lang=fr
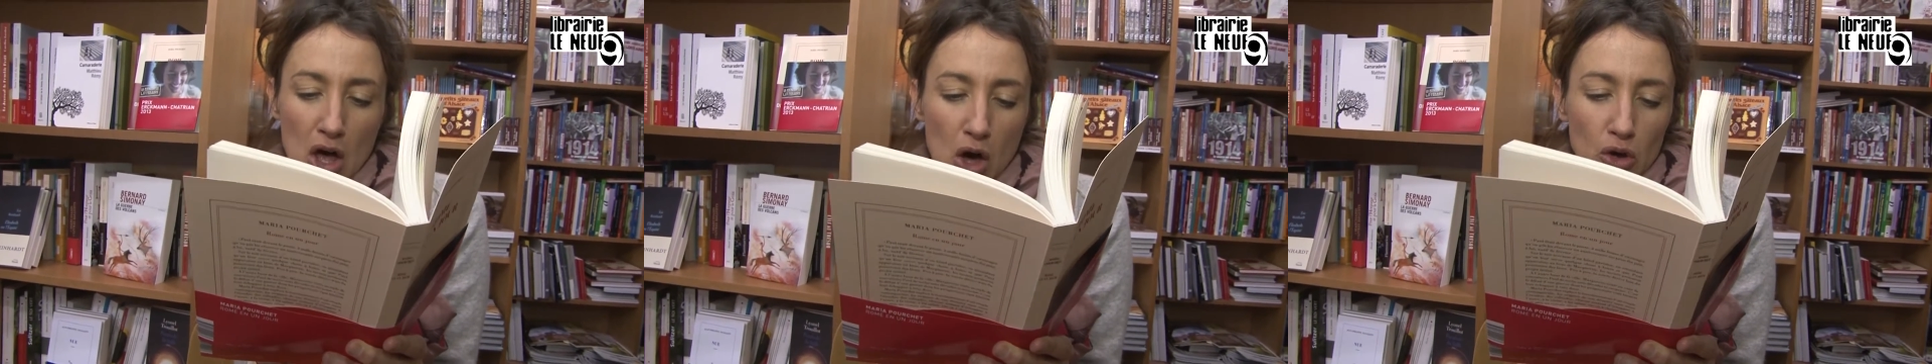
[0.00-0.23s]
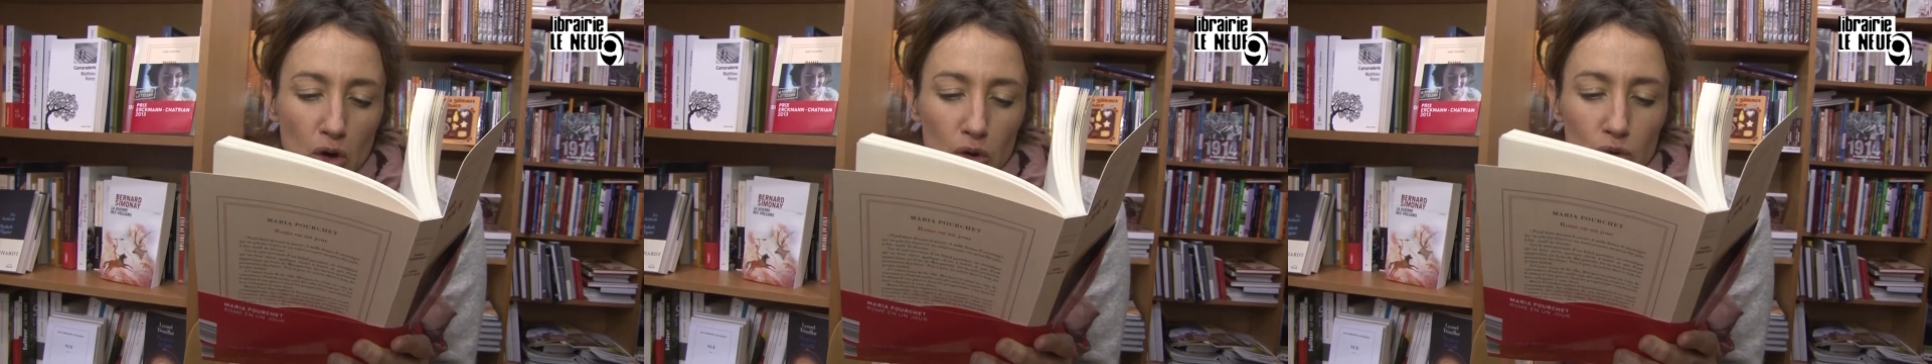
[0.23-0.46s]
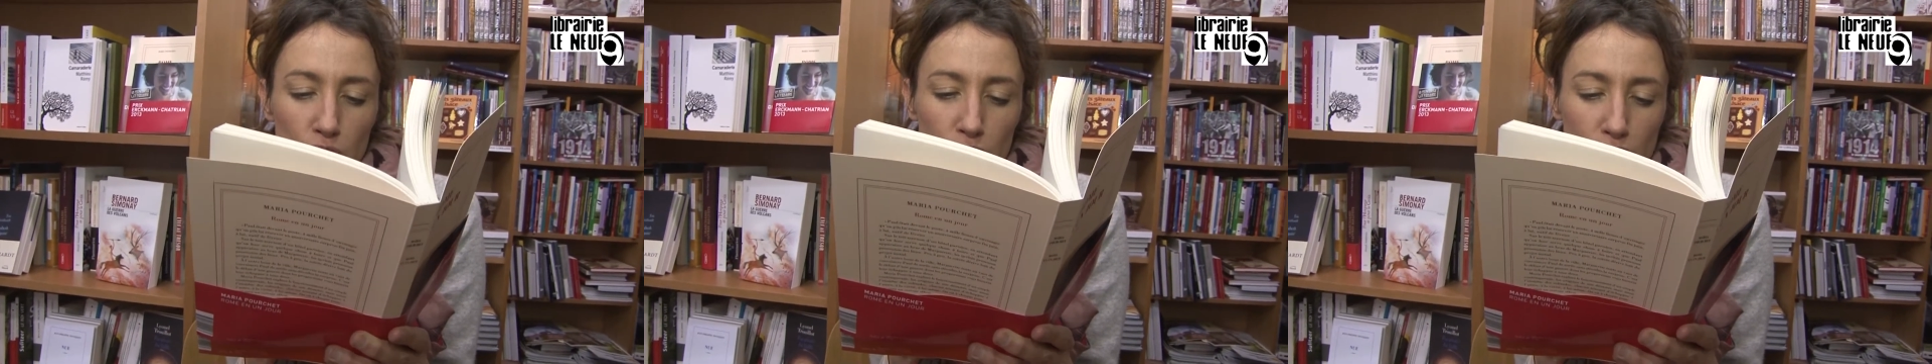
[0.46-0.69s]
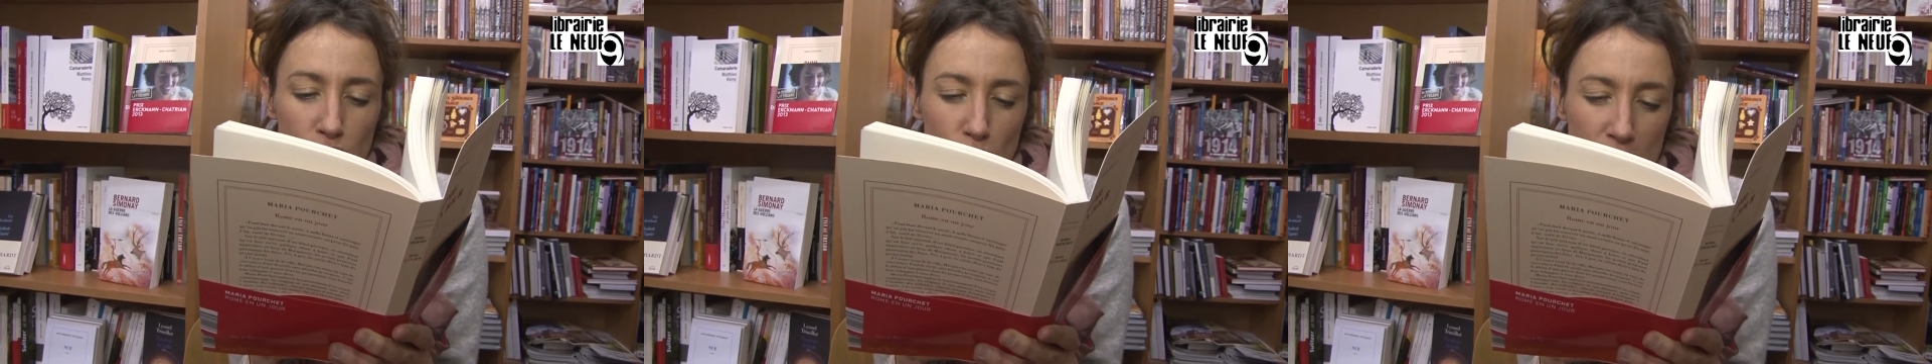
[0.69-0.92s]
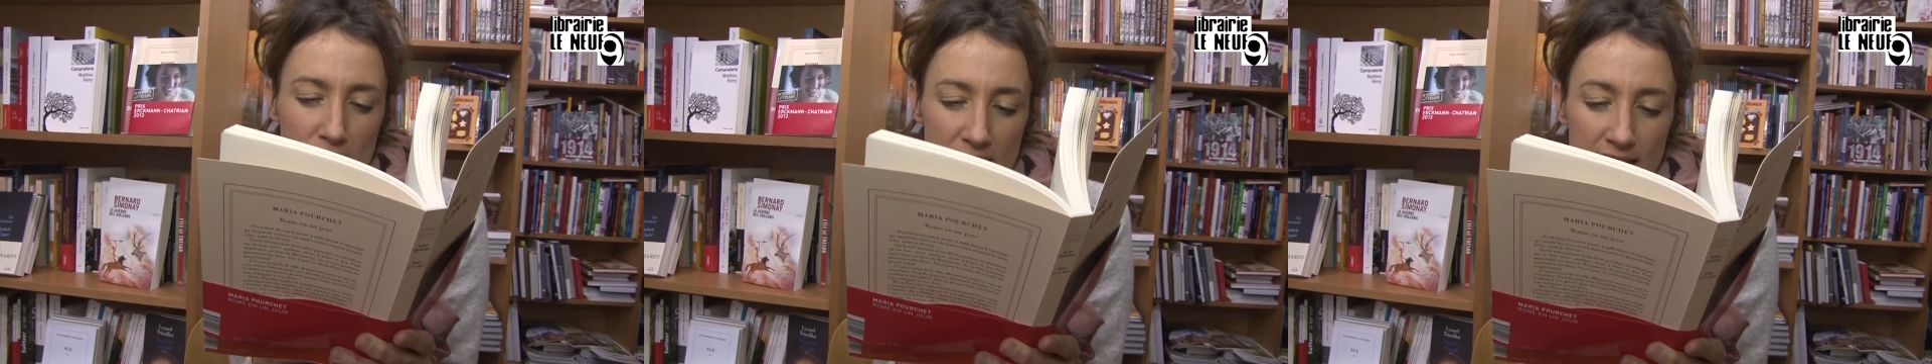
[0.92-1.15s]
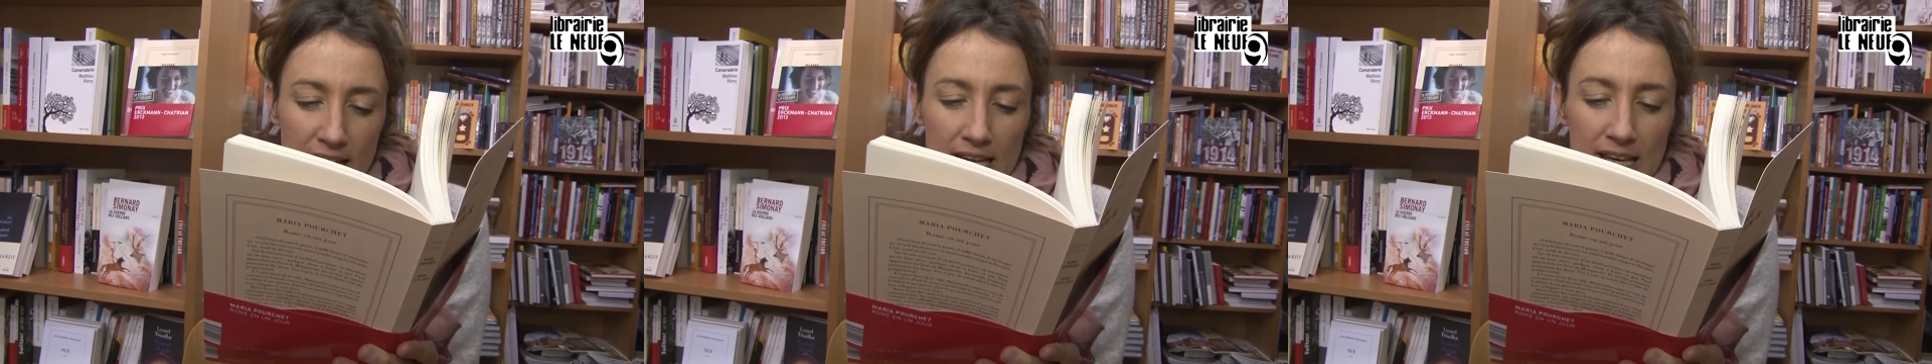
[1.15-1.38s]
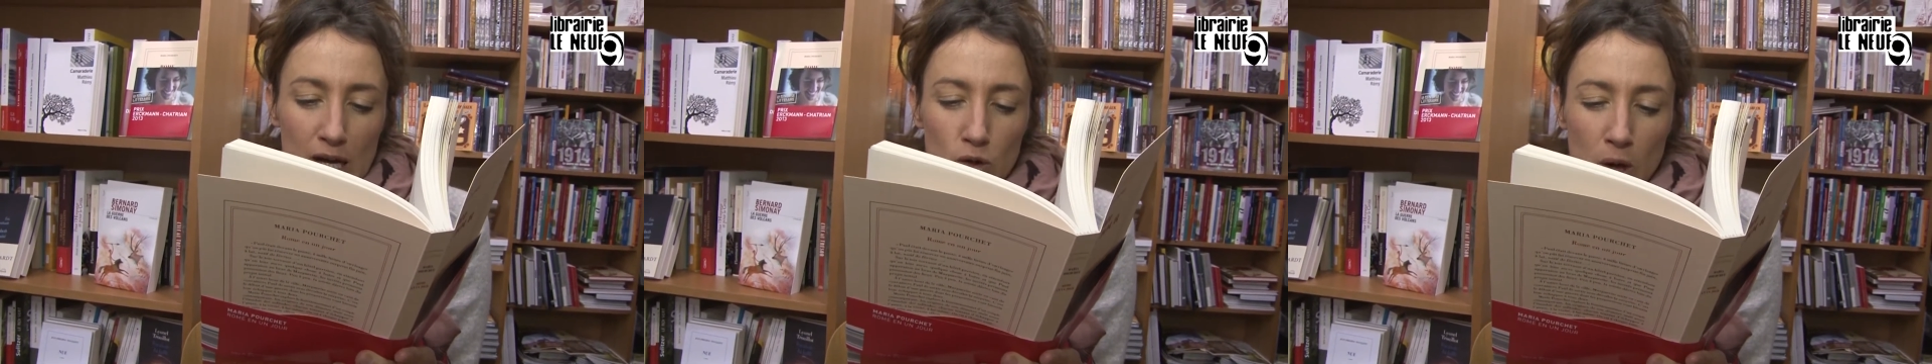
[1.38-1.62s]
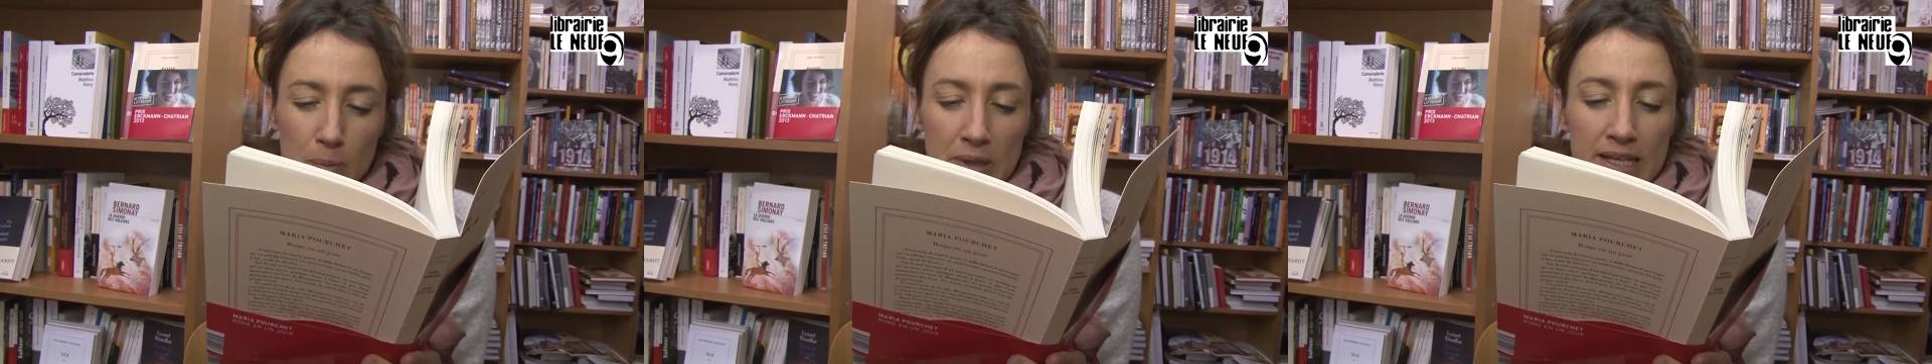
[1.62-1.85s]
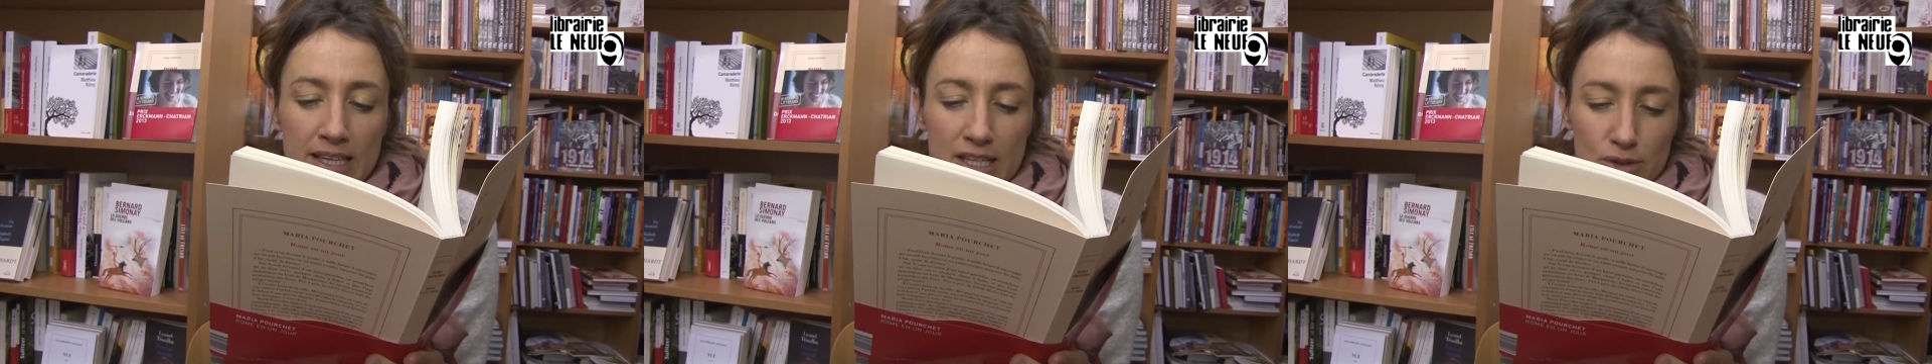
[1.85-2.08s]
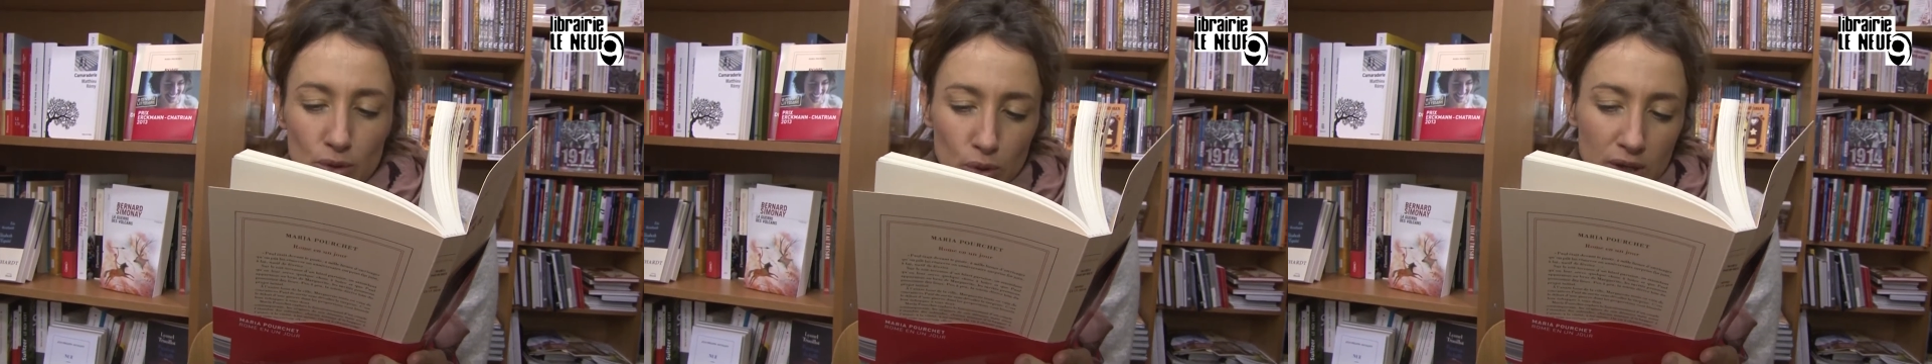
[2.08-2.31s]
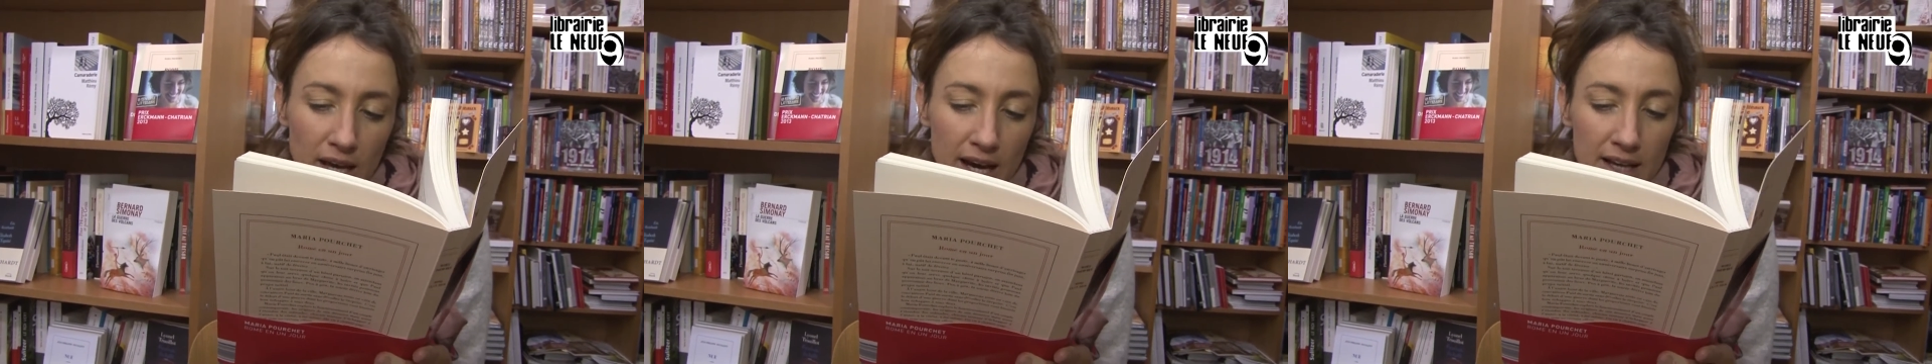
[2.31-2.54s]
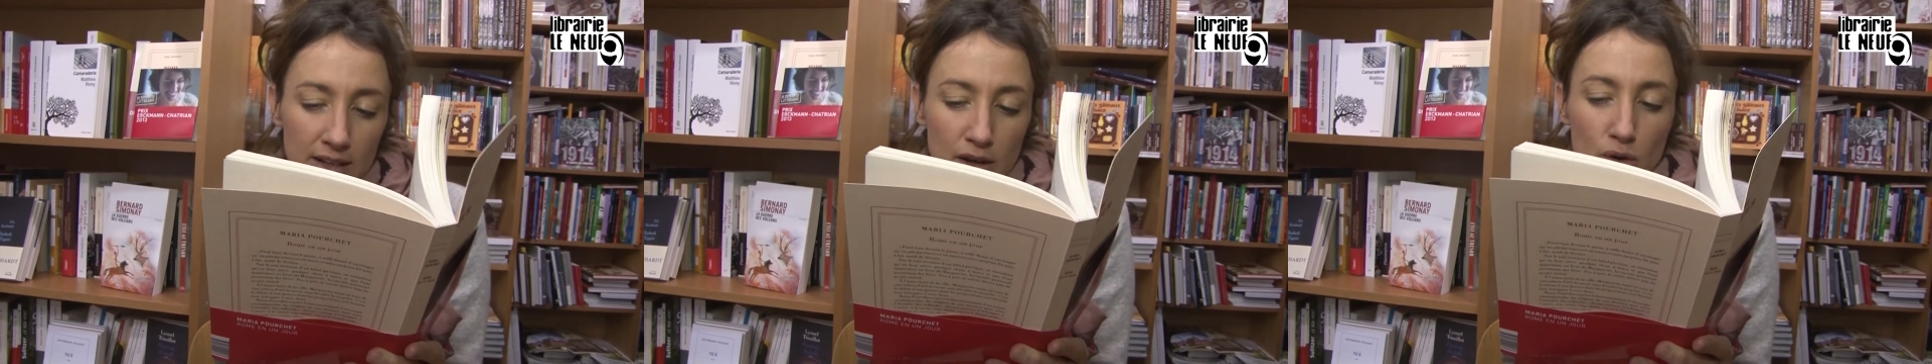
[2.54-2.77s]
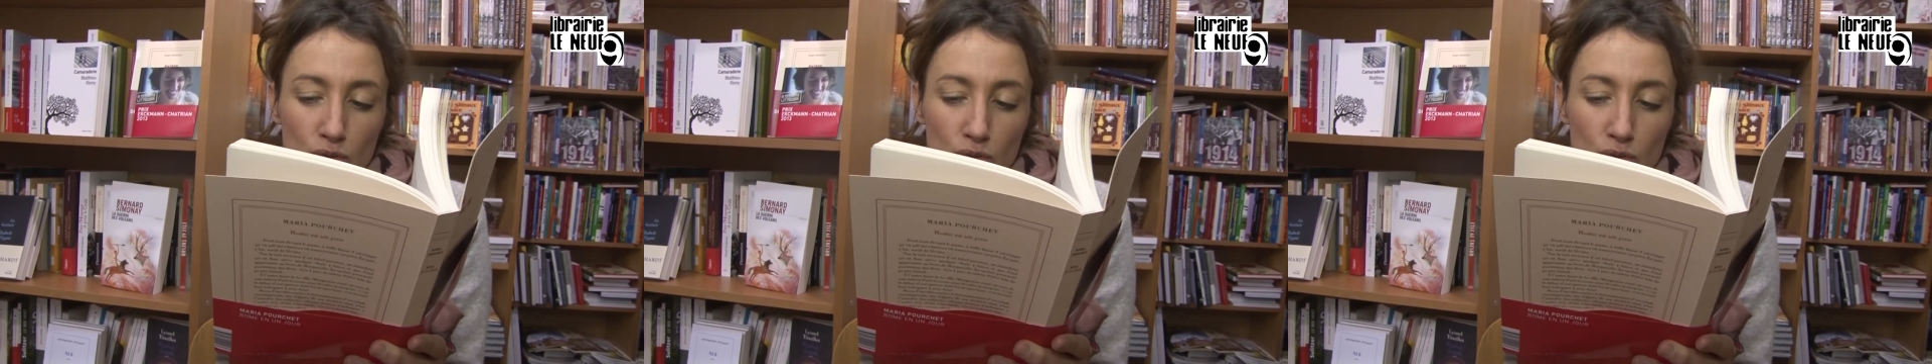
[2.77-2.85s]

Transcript: quand d'autres se laissaient aller à lui appliquer sur le crâne,